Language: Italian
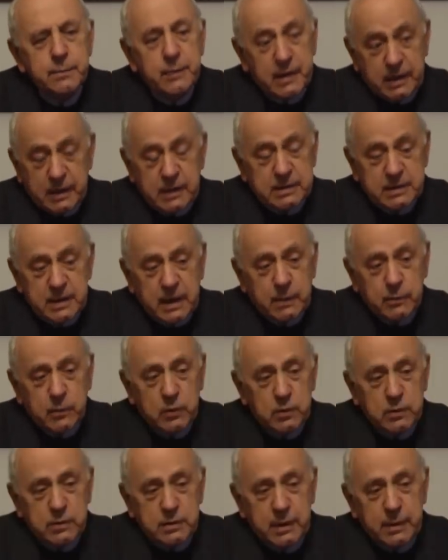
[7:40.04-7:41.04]
perché siamo in
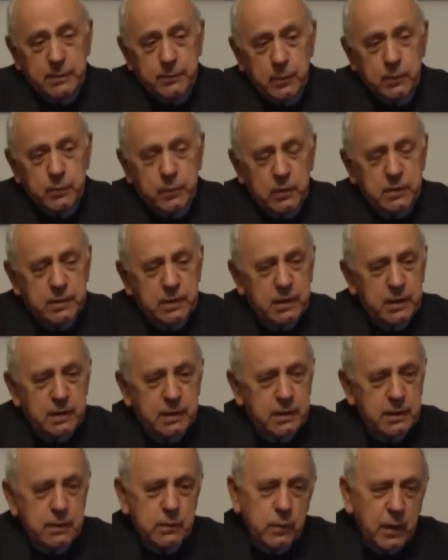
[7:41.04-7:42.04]
un tempo un po'
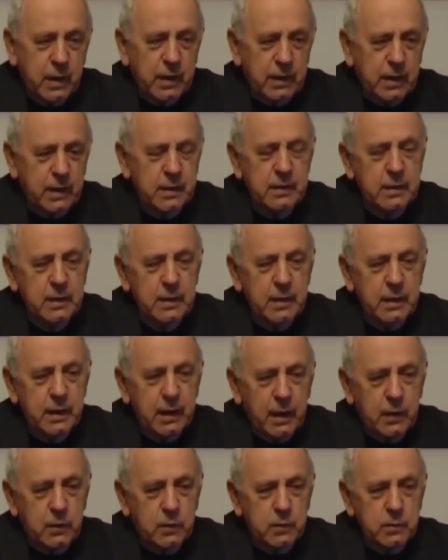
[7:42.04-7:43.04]
di guerra,
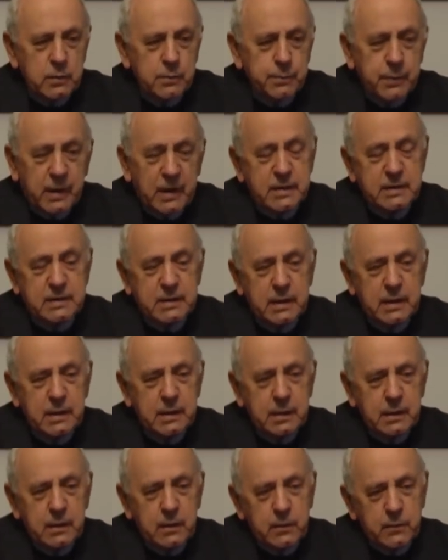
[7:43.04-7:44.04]
ecco,
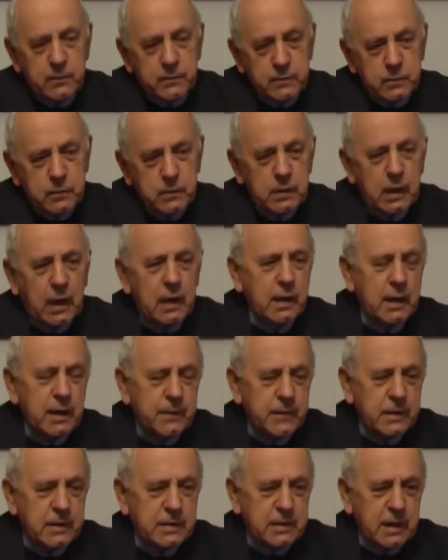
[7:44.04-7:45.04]
passa
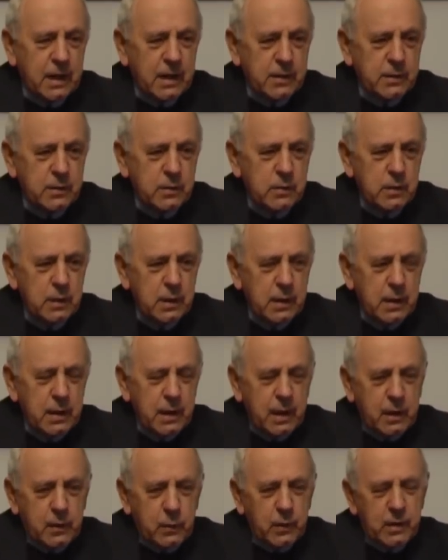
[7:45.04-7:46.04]
all'avversario
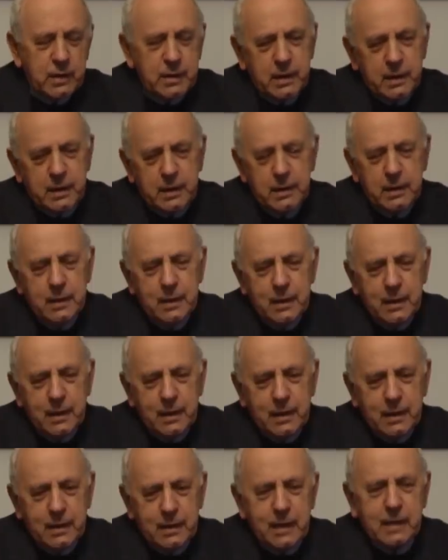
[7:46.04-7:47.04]
e quindi
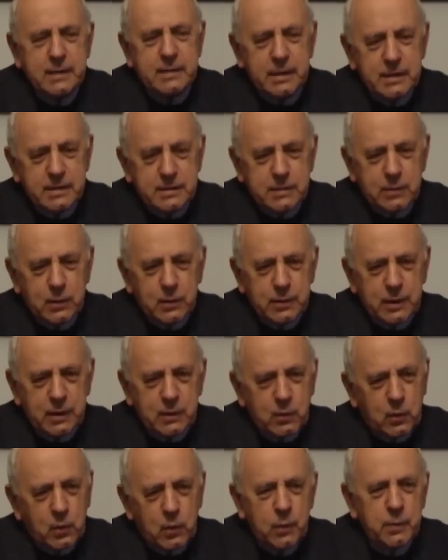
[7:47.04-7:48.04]
eh, l'attenzione
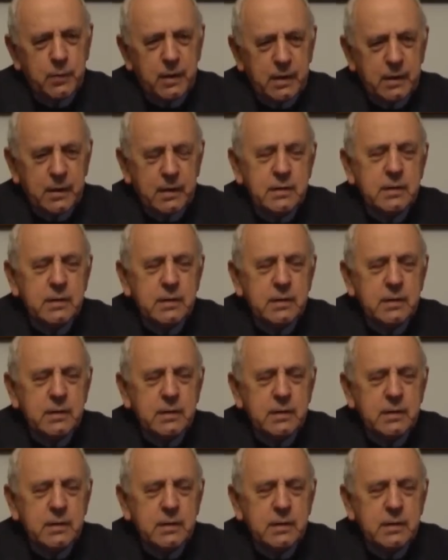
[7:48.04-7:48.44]
come